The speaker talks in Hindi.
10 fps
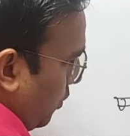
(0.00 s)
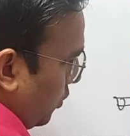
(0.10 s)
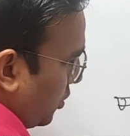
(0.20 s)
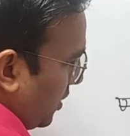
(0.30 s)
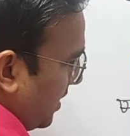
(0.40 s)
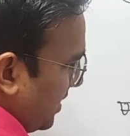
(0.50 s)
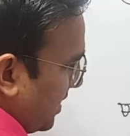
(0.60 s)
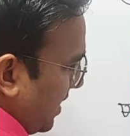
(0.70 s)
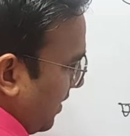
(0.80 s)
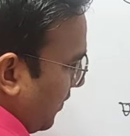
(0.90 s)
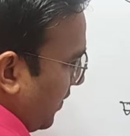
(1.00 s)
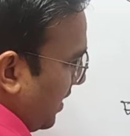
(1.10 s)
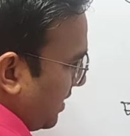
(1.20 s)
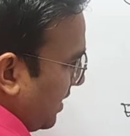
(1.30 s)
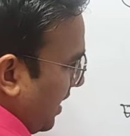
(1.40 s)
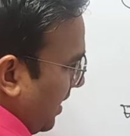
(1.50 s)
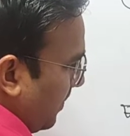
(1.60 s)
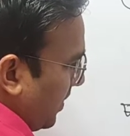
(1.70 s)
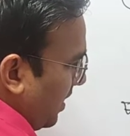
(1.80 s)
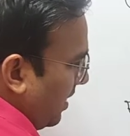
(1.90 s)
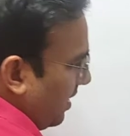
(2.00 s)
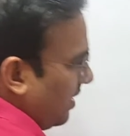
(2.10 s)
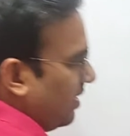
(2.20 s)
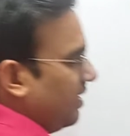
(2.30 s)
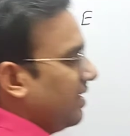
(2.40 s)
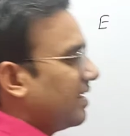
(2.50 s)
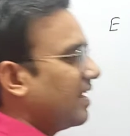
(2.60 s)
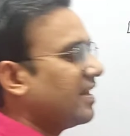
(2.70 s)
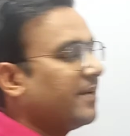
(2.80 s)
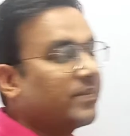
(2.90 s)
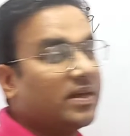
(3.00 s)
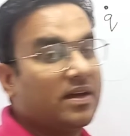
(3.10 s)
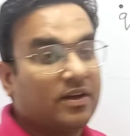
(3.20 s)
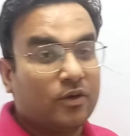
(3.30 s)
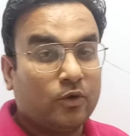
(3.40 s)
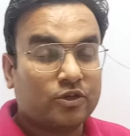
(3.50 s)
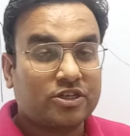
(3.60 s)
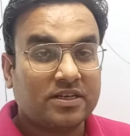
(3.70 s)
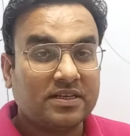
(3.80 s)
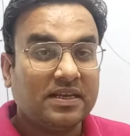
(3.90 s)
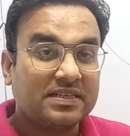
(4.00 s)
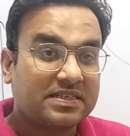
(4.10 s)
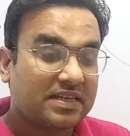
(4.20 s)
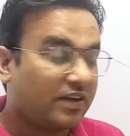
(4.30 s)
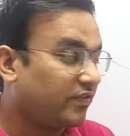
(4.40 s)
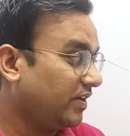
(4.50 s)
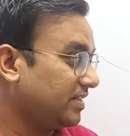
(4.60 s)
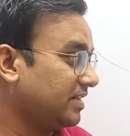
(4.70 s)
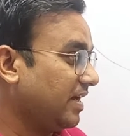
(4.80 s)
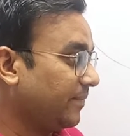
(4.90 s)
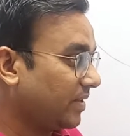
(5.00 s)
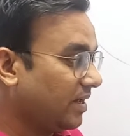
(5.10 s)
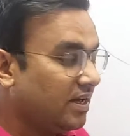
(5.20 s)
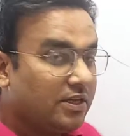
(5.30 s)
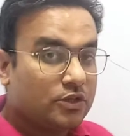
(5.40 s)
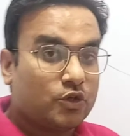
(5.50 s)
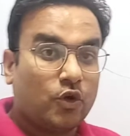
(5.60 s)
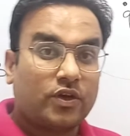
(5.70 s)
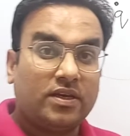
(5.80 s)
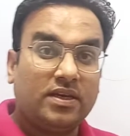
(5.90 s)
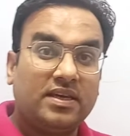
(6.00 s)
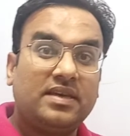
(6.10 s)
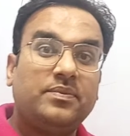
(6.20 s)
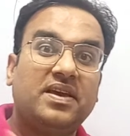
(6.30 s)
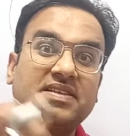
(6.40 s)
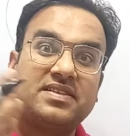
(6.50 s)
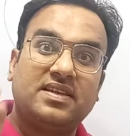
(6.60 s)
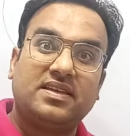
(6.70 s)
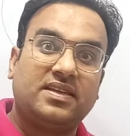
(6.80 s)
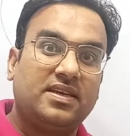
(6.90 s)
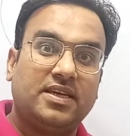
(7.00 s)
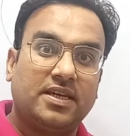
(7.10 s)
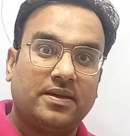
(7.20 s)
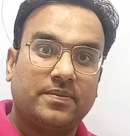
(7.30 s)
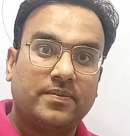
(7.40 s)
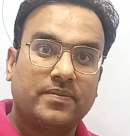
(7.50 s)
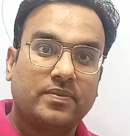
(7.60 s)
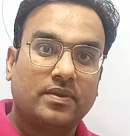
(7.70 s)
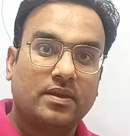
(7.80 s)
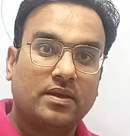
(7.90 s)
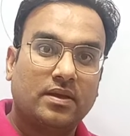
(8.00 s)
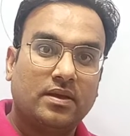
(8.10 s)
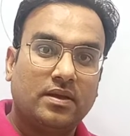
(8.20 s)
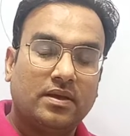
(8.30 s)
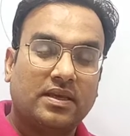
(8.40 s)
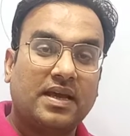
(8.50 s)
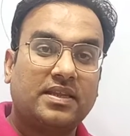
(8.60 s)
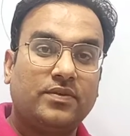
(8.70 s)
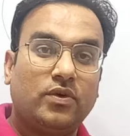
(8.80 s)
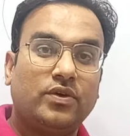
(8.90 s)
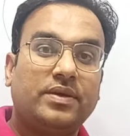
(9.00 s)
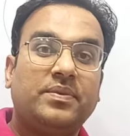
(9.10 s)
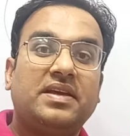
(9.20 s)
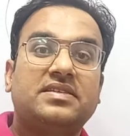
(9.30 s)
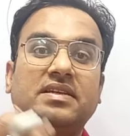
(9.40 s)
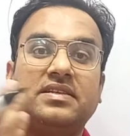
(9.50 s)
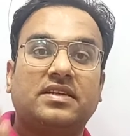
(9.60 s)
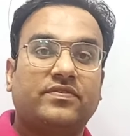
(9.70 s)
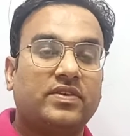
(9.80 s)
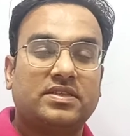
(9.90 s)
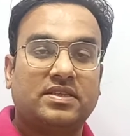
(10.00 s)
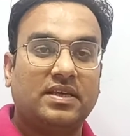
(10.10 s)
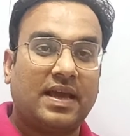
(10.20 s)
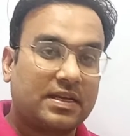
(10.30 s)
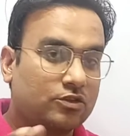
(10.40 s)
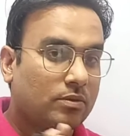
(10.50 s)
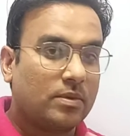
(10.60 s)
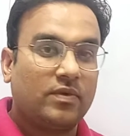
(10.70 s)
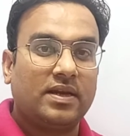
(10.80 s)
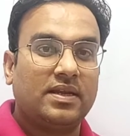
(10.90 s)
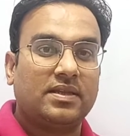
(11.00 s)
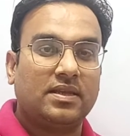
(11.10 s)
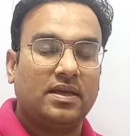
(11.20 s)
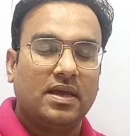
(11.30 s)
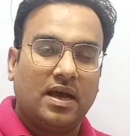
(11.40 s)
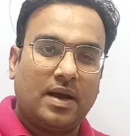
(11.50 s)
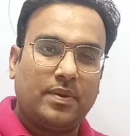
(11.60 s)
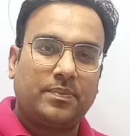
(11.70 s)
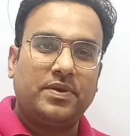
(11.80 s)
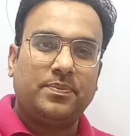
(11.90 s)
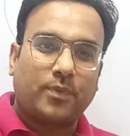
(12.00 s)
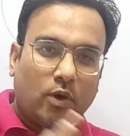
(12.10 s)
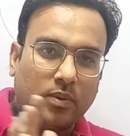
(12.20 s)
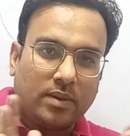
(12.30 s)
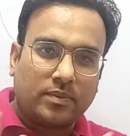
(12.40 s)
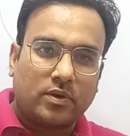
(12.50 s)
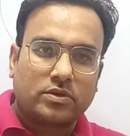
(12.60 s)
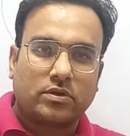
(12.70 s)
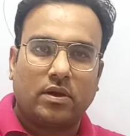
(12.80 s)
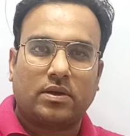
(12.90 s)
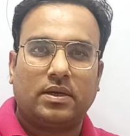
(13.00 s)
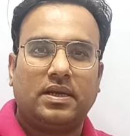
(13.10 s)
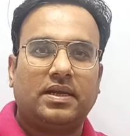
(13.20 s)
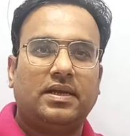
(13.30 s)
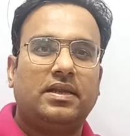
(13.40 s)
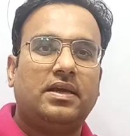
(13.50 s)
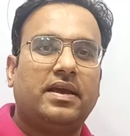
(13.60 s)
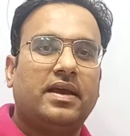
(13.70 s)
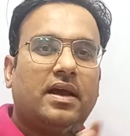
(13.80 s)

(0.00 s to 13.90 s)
गोशियन सरफेस नाम था क्या नाम था गोशियन सरफेस नाम था जो कि इमेजनरी थी क्या थी वो इमेजनरी सरफेस थी एक्चुअल में वहाँ नहीं थी हम अपनी प्रॉब्लम को सॉल्व करने के लिए